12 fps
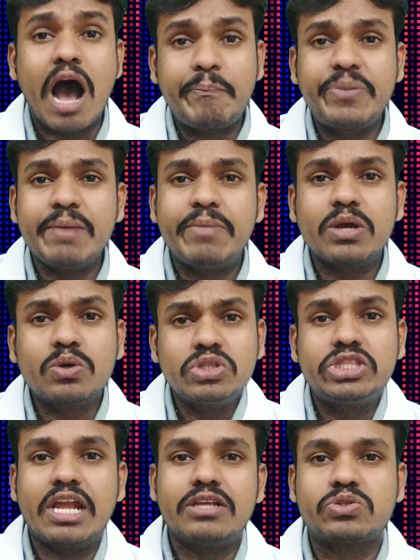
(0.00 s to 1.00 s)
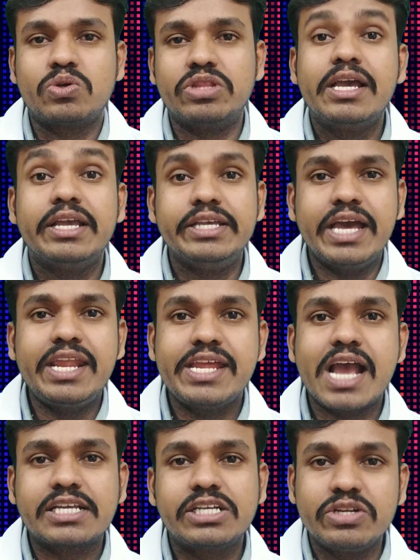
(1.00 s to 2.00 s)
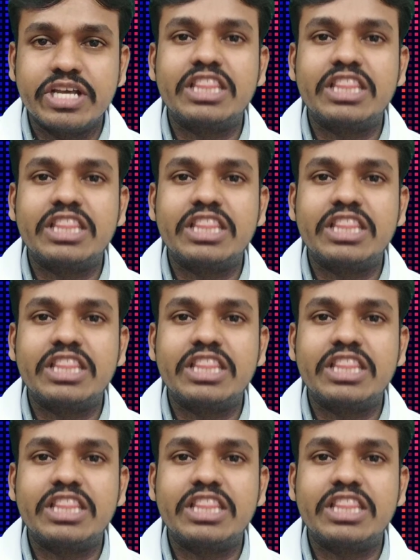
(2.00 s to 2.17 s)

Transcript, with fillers: అప్పుడే మనకు తెలుస్తుంది ఏ రియాక్షన్